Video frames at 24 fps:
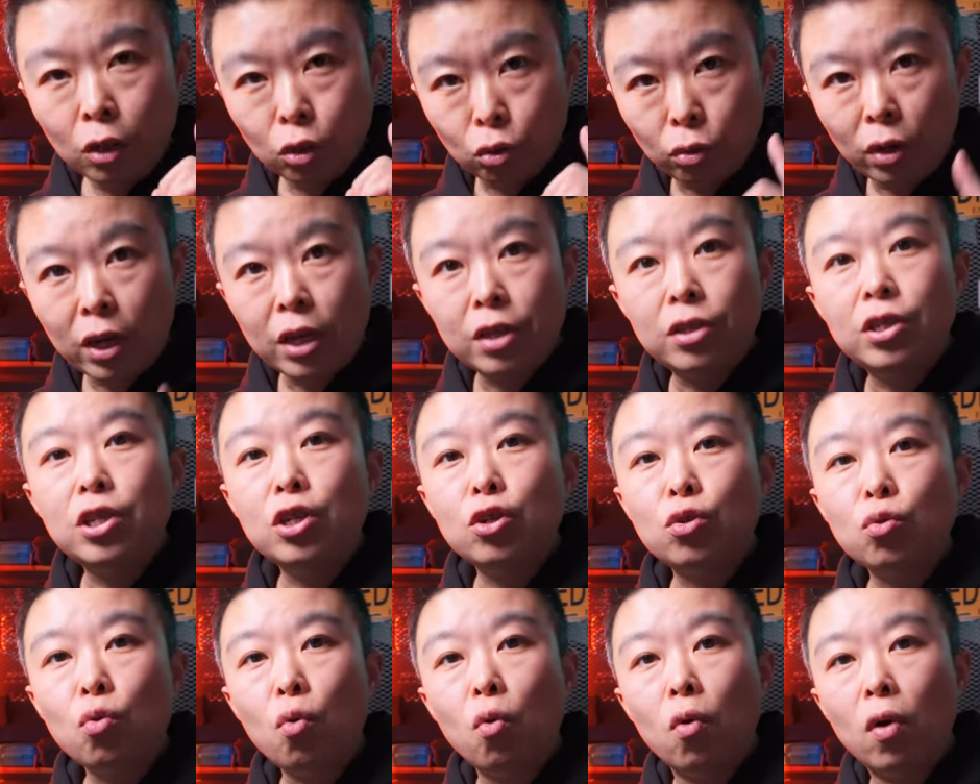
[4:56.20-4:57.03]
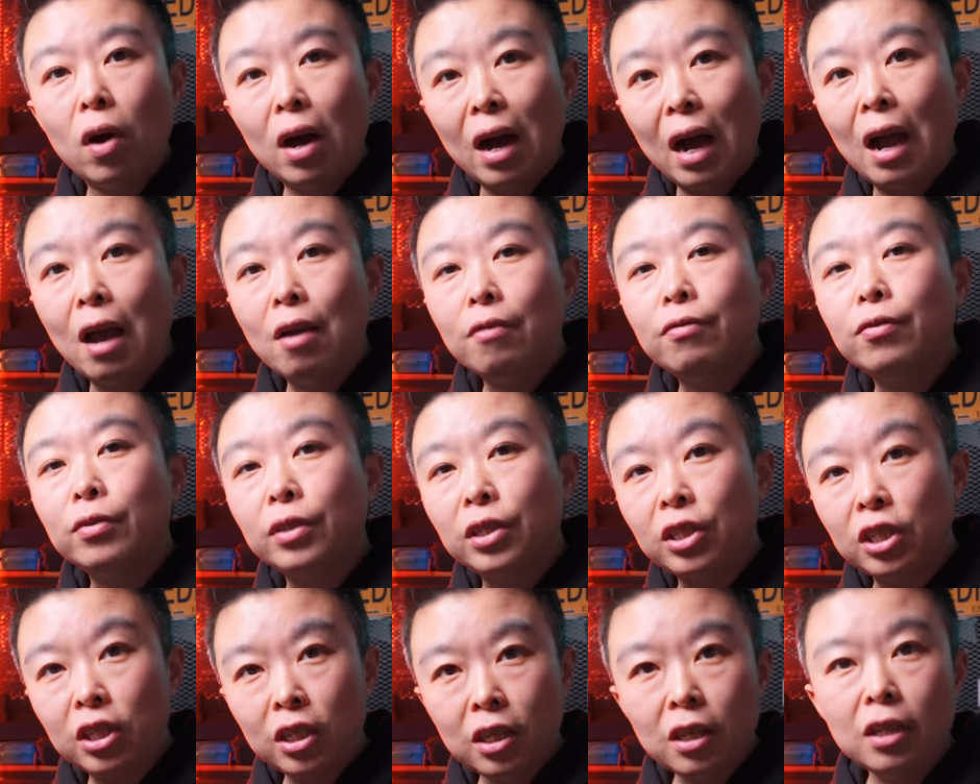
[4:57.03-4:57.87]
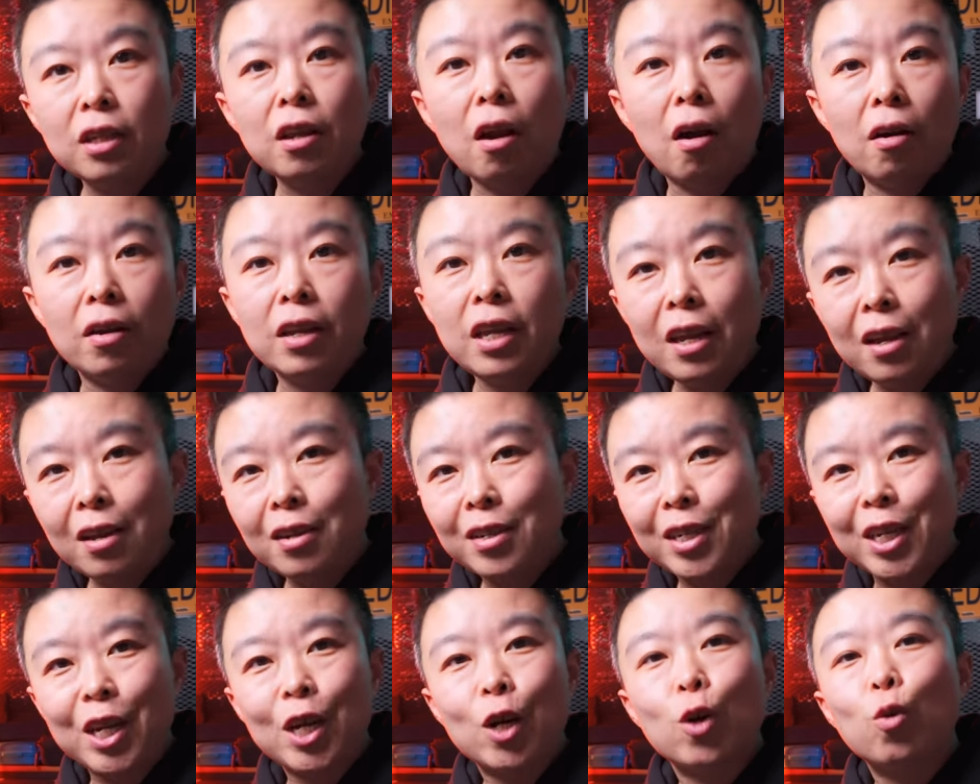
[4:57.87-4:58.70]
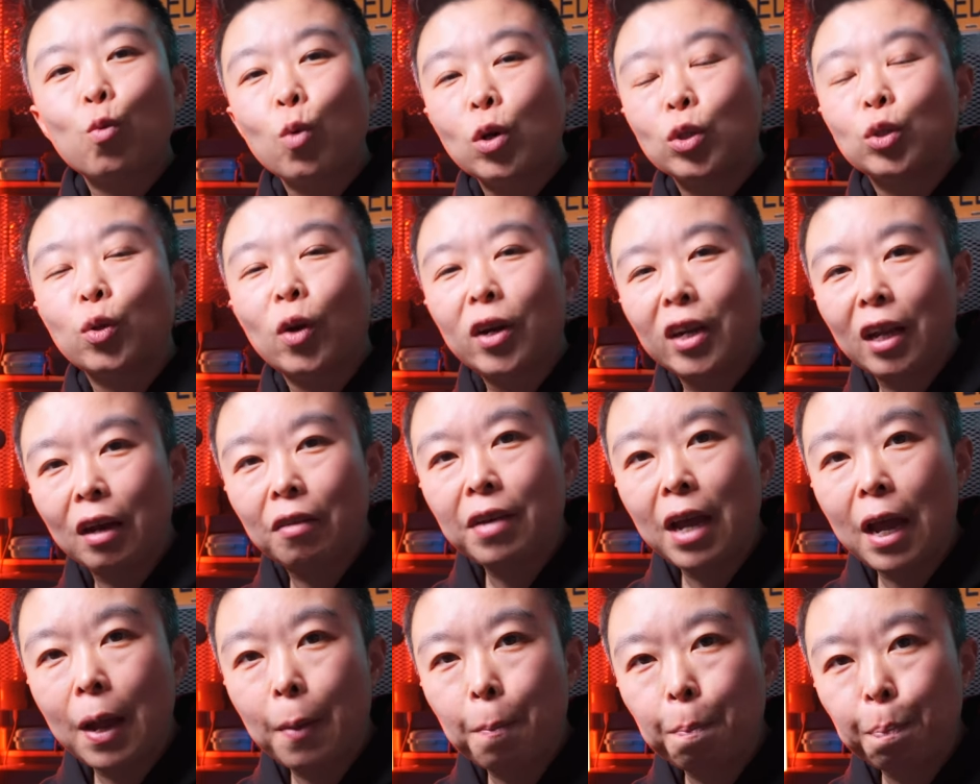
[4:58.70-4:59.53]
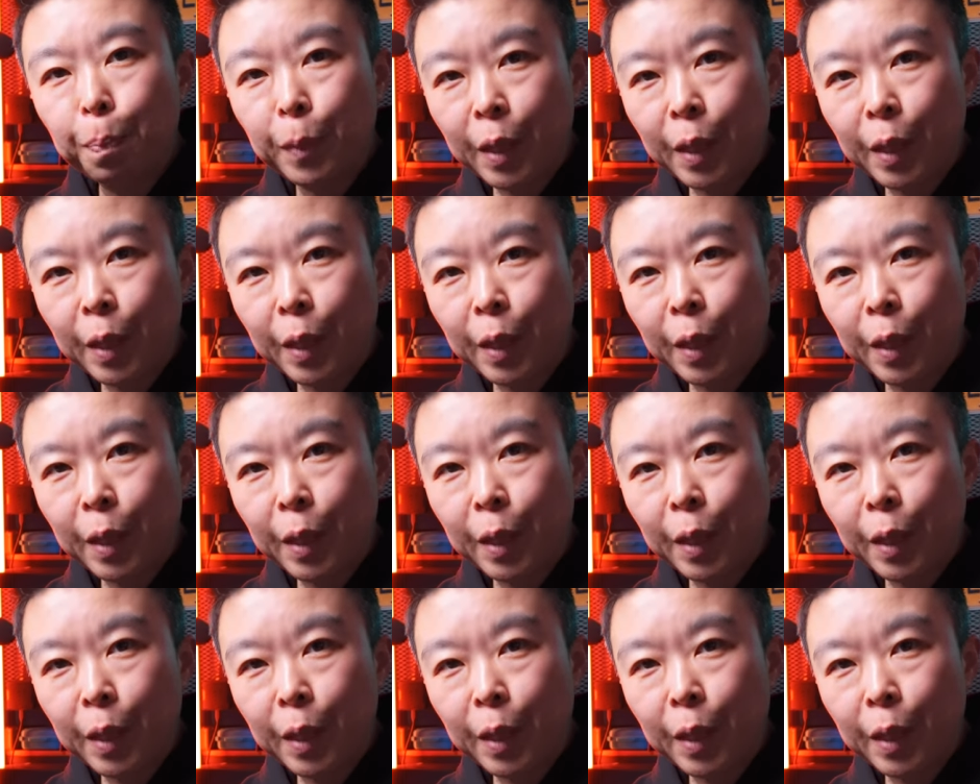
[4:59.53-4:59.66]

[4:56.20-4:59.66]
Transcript: 所以记住 f 七点一这个光圈档位，